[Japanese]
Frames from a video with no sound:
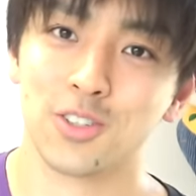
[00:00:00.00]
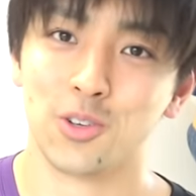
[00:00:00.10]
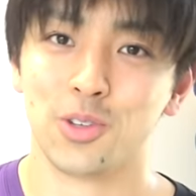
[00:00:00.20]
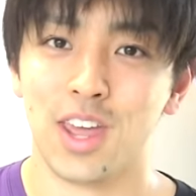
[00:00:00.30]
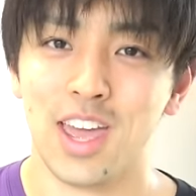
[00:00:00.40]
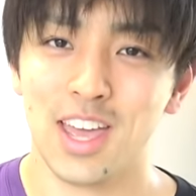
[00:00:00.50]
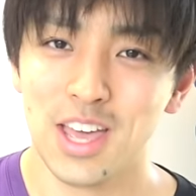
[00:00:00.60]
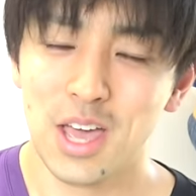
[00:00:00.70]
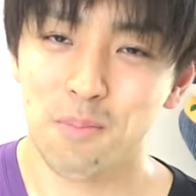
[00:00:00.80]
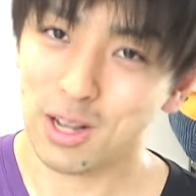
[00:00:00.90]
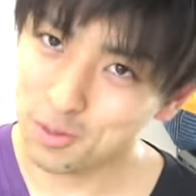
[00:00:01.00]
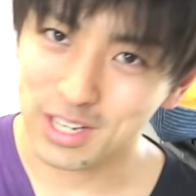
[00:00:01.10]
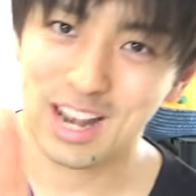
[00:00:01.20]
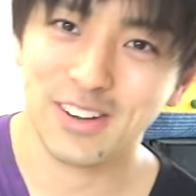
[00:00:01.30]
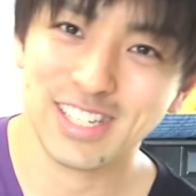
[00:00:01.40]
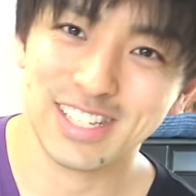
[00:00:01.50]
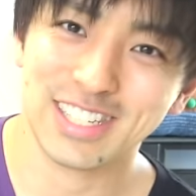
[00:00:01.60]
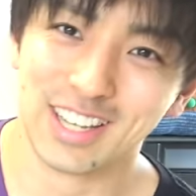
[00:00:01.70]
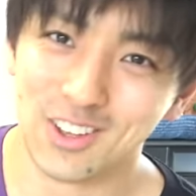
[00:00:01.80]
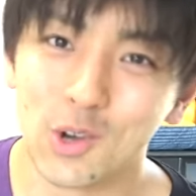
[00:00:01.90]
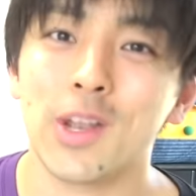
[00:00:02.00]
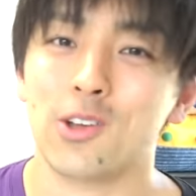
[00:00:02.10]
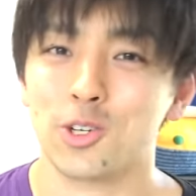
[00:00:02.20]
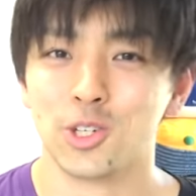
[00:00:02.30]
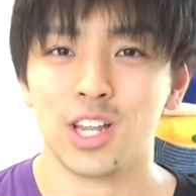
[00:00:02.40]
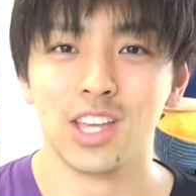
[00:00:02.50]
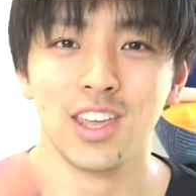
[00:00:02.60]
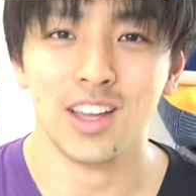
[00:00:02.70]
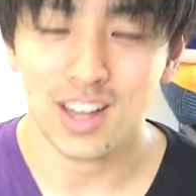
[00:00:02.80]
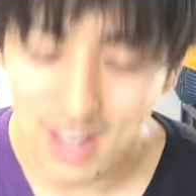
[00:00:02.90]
ということで、まとめきれませんでしたけど、ここまでご視聴いただきありがとうご